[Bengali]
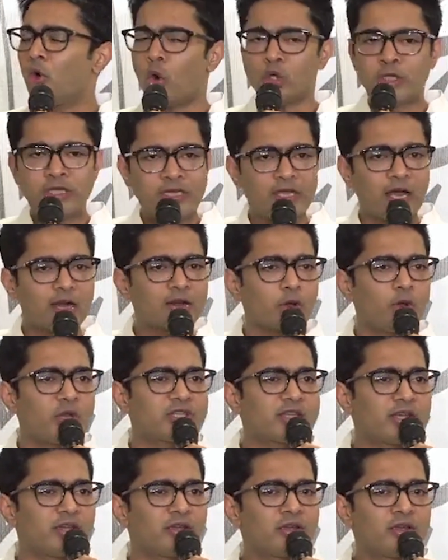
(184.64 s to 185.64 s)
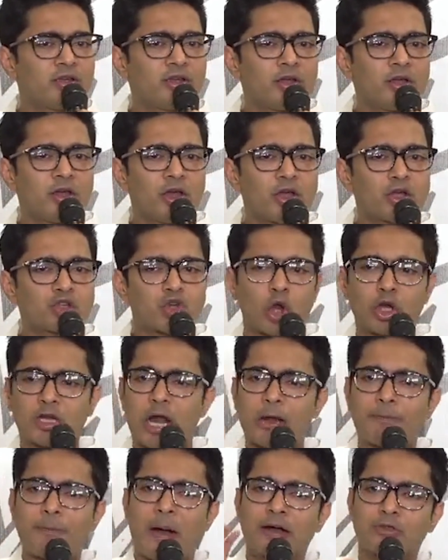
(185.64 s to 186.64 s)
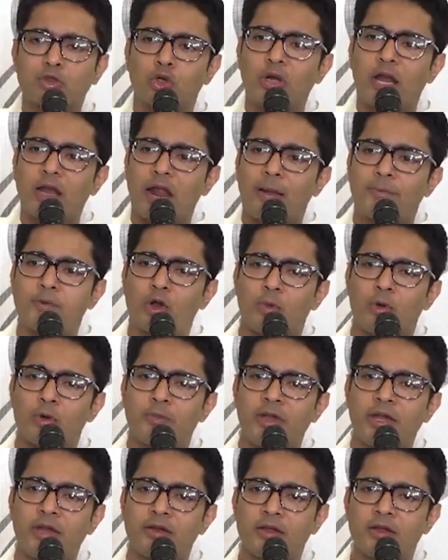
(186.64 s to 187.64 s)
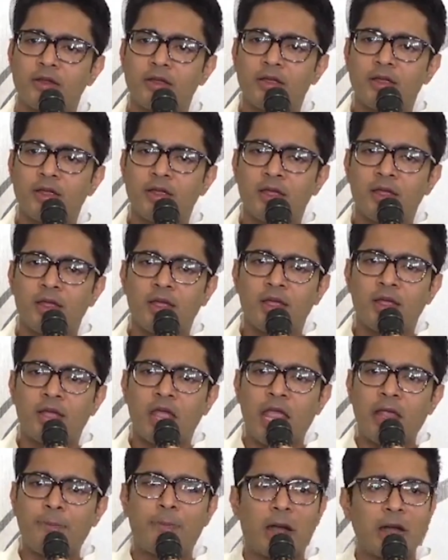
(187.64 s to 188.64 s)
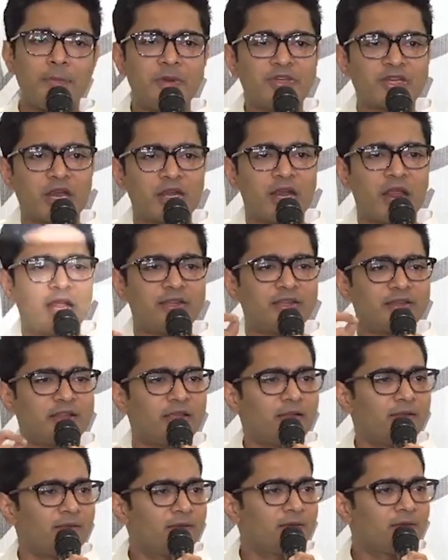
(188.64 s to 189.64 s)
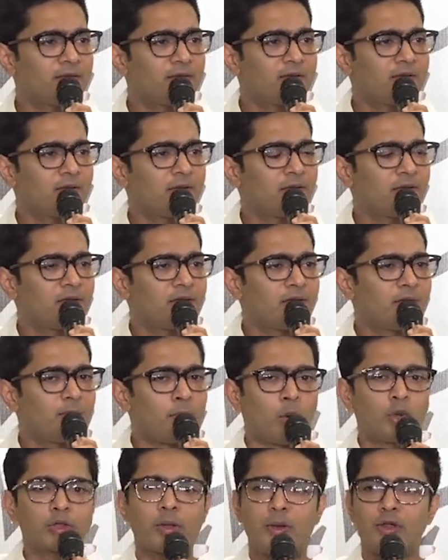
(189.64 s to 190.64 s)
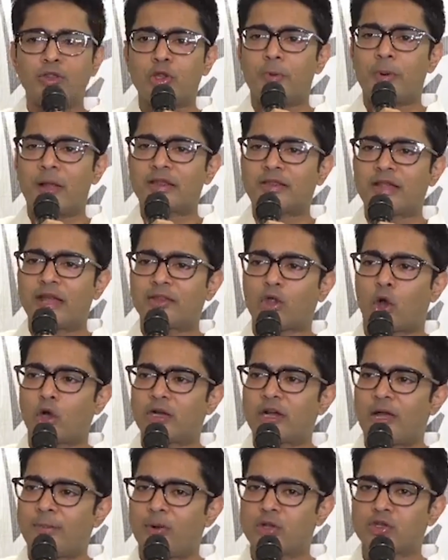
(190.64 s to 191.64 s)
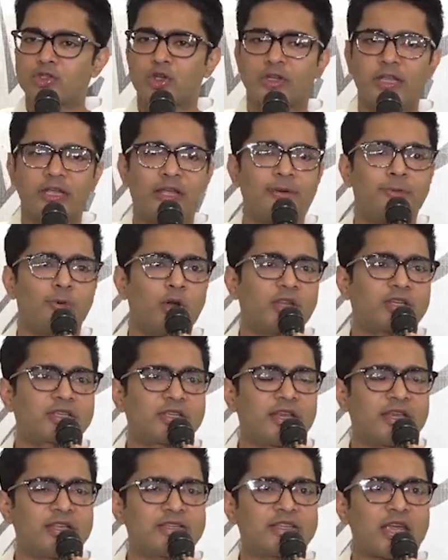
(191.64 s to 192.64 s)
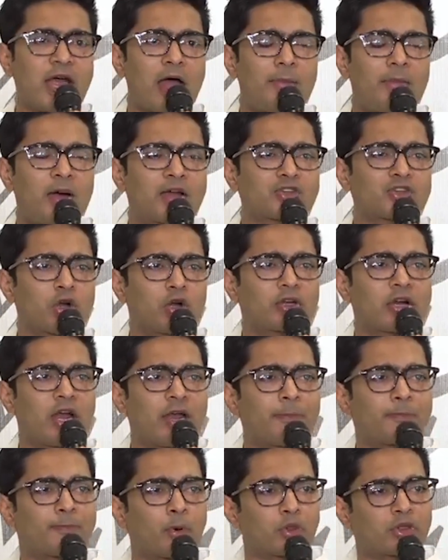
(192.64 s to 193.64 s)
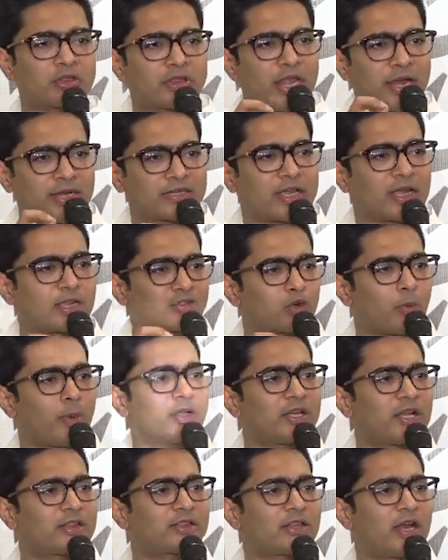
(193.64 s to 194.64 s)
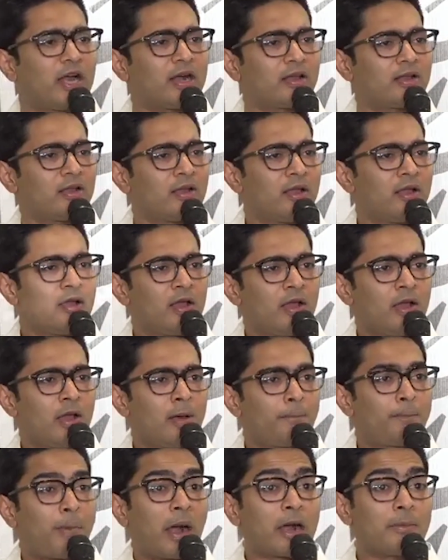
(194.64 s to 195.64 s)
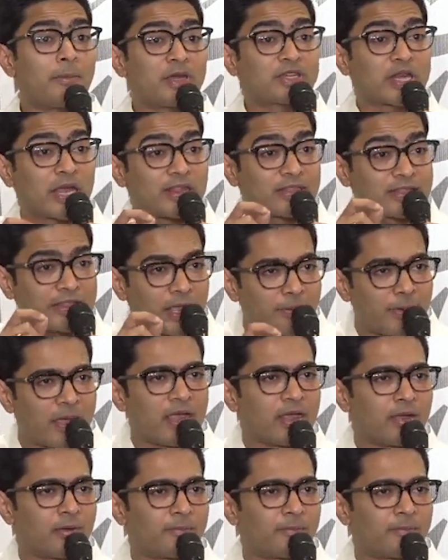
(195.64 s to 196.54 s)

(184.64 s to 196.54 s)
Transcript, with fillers: অধিকার রয়েছে সরকার পারত না রামনবমীর এই পারমিশন না দিতে মমতা বন্দ্যোপাধ্যায় ধর্ণা মঞ্চ থেকে বলেছিলেন যে আমার সরকার প্রত্যেকটা শোভাযাত্রার পারমিশন দেবে